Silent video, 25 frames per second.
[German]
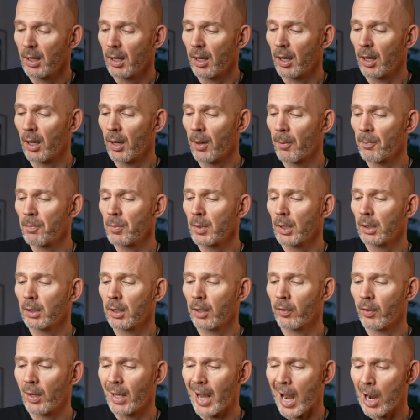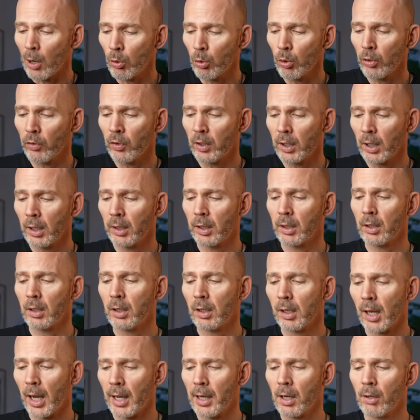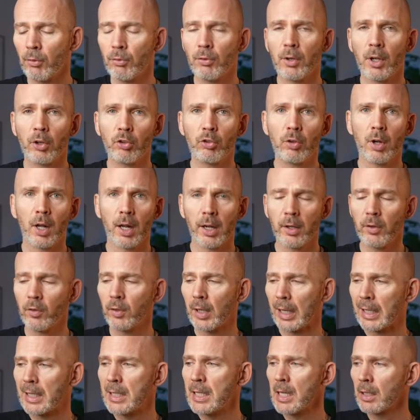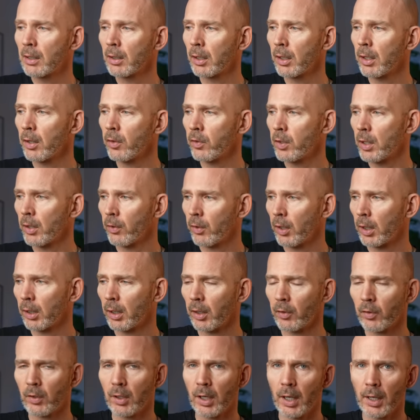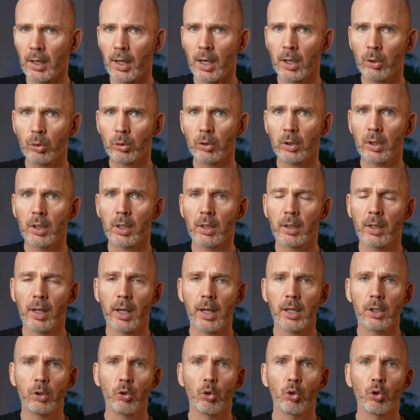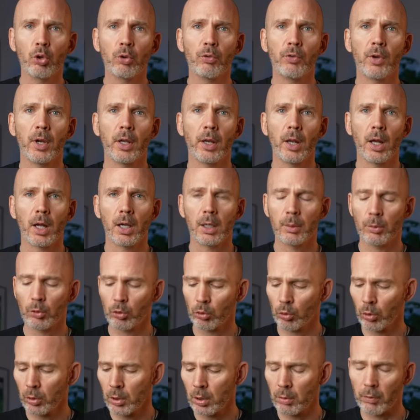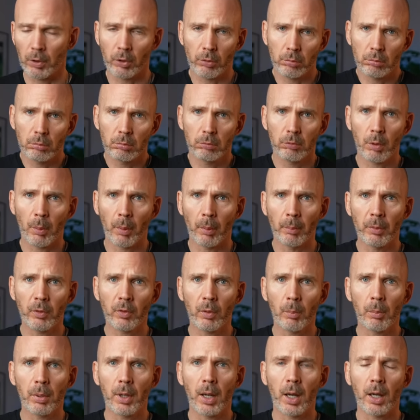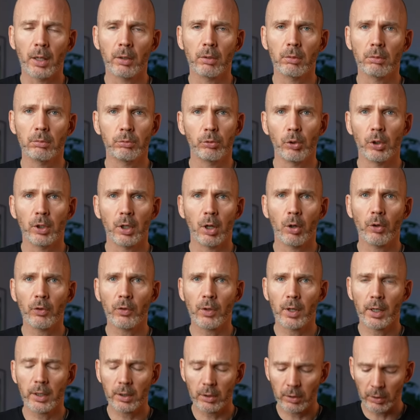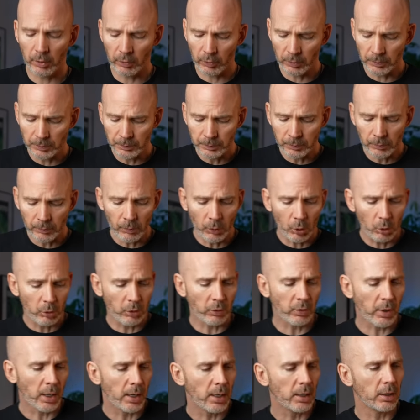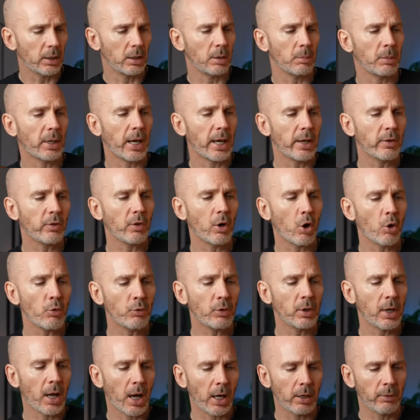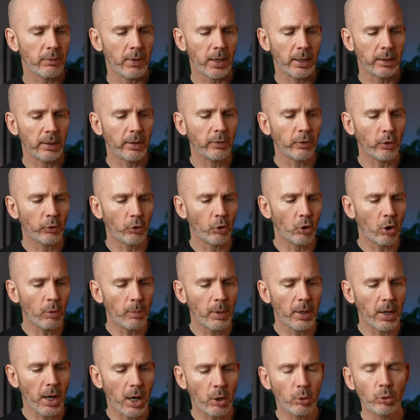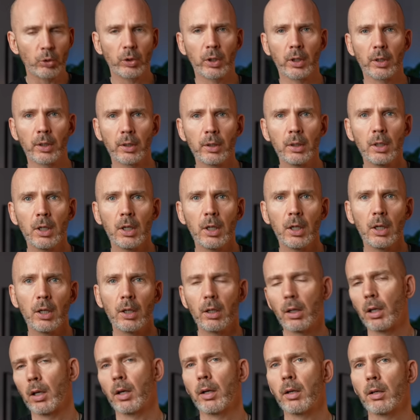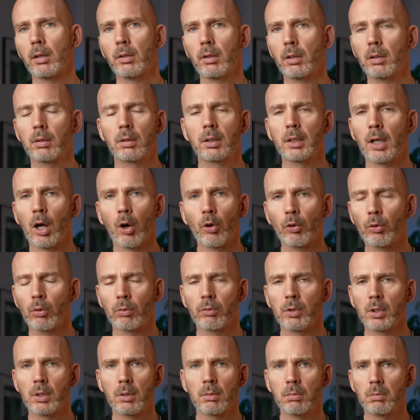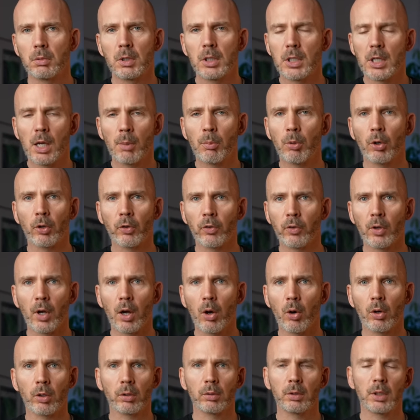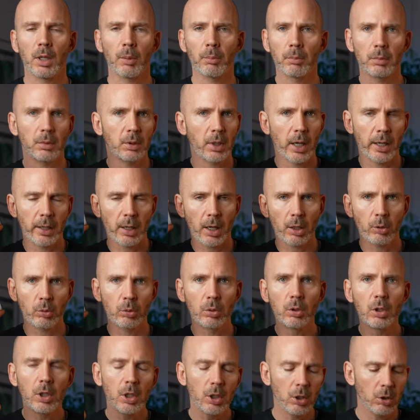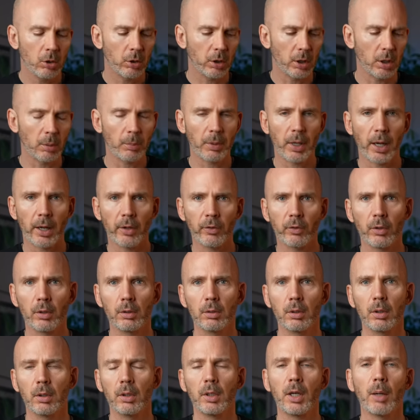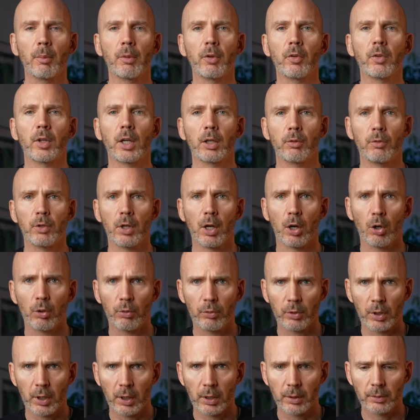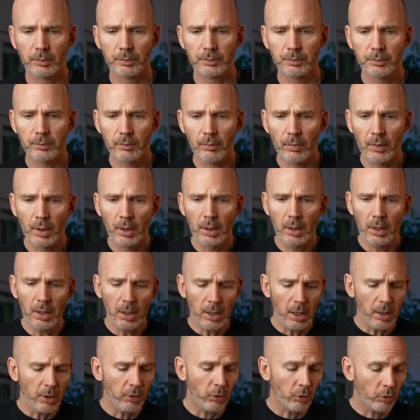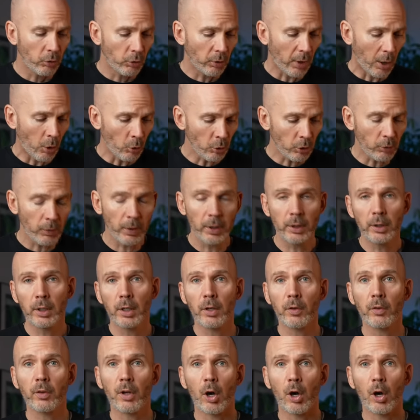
Ähm, das Akku ist sicherlich ein kleiner Flaschenhals, der hier drin ist. Hier ist halt ein ganz kleiner Akku drin, der hält ungefähr eine halbe Stunde, was, wenn man ein bisschen plant, völlig ausreichend ist. Und es kann halt in dem Case aufgeladen werden. Da ist also nochmal ein Akku drin, äh, genauso wie die EarPods ja auch. Die haben einen kleinen Akku und in dem Case kann man es direkt wieder aufladen. Soundqualität ist